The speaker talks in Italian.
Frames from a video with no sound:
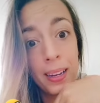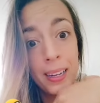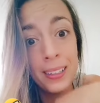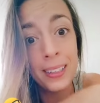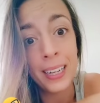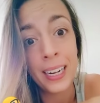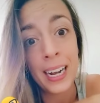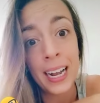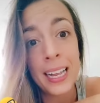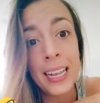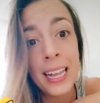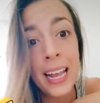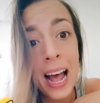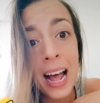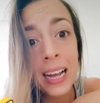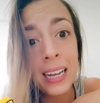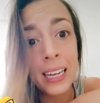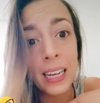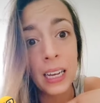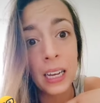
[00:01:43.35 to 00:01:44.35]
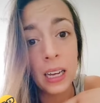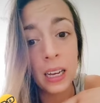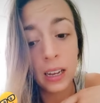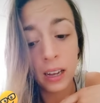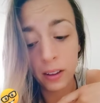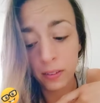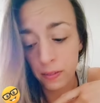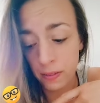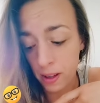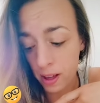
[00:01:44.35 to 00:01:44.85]
indica gli aghi
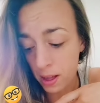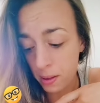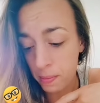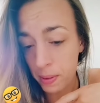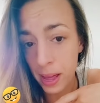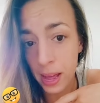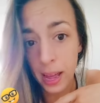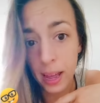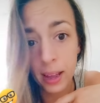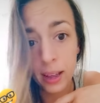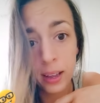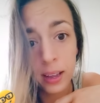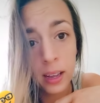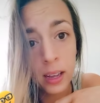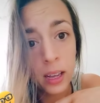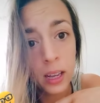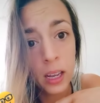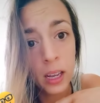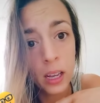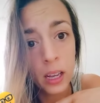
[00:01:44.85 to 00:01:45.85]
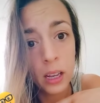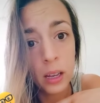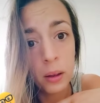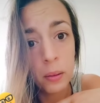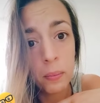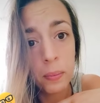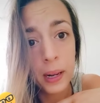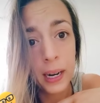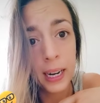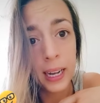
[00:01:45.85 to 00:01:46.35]
e fa, beh,
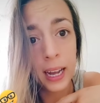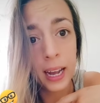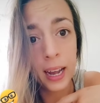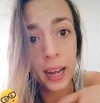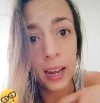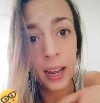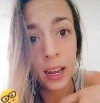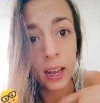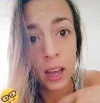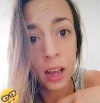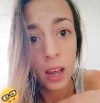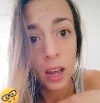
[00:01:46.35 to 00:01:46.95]
perché